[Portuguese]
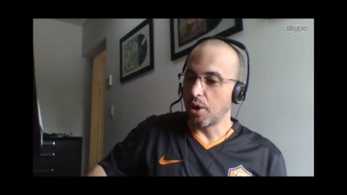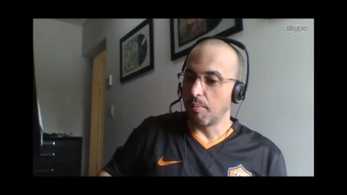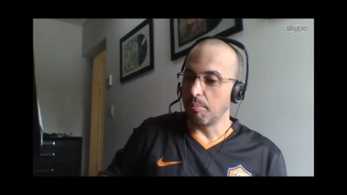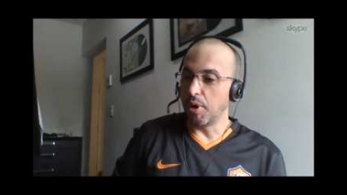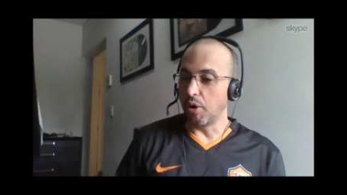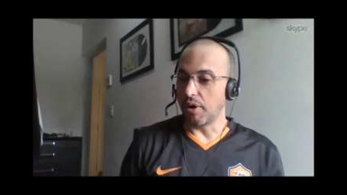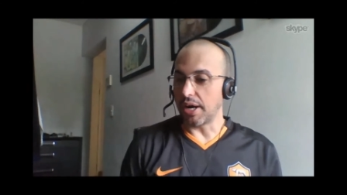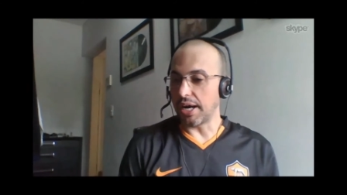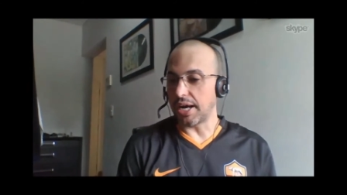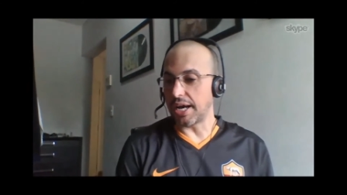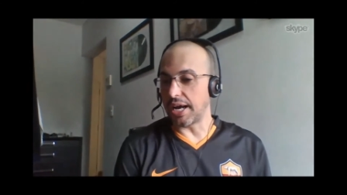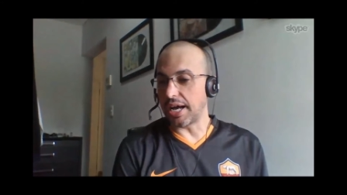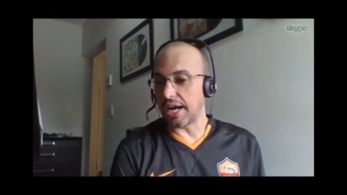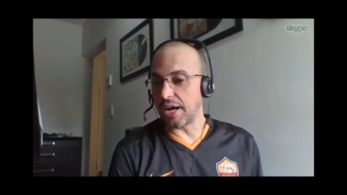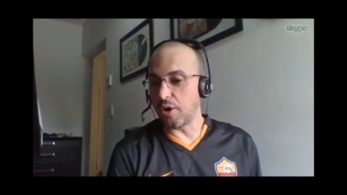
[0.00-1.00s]
Bom,
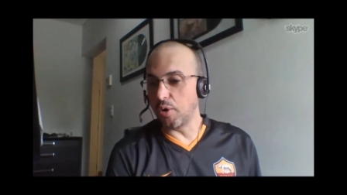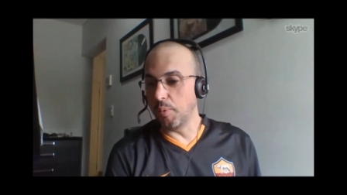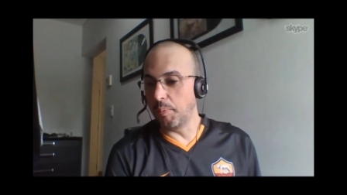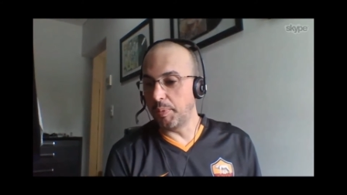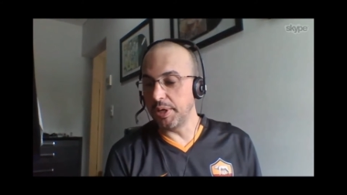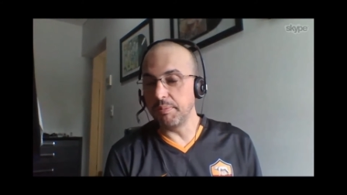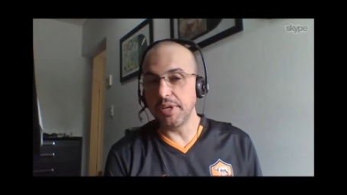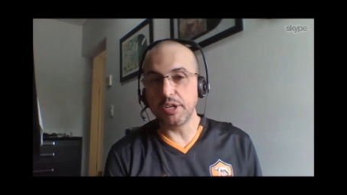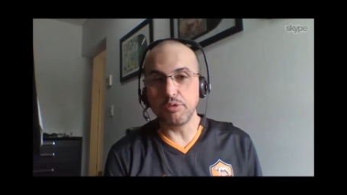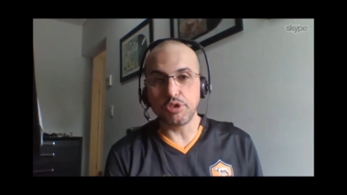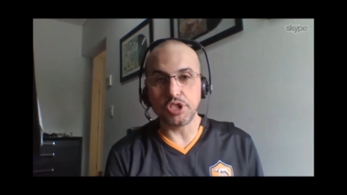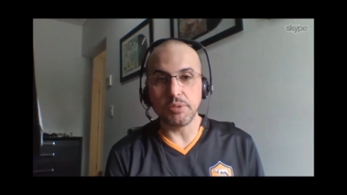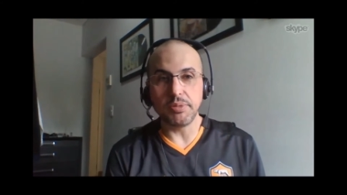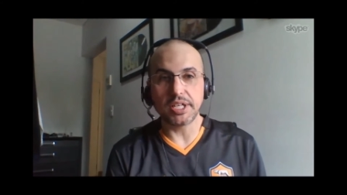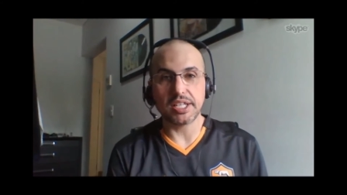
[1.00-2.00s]
o primeiro
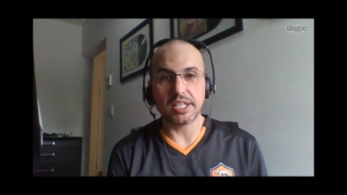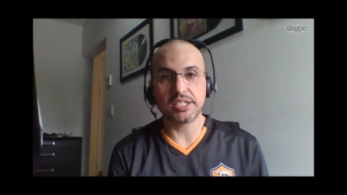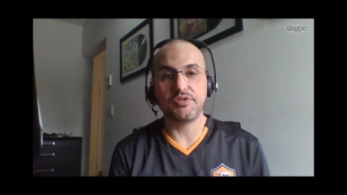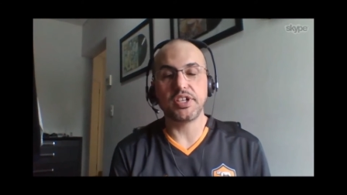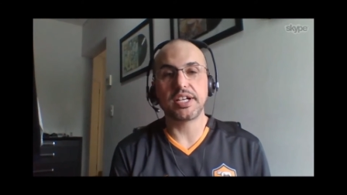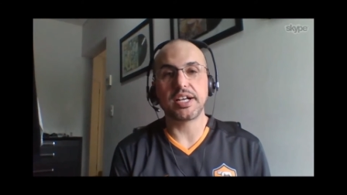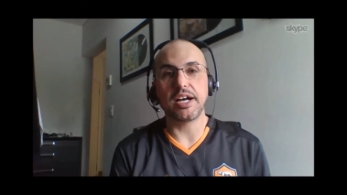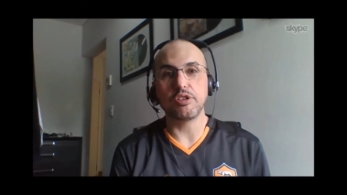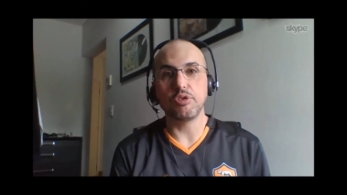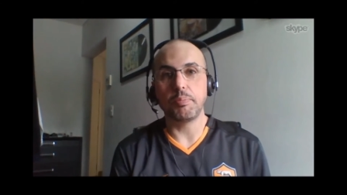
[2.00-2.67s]
time classificado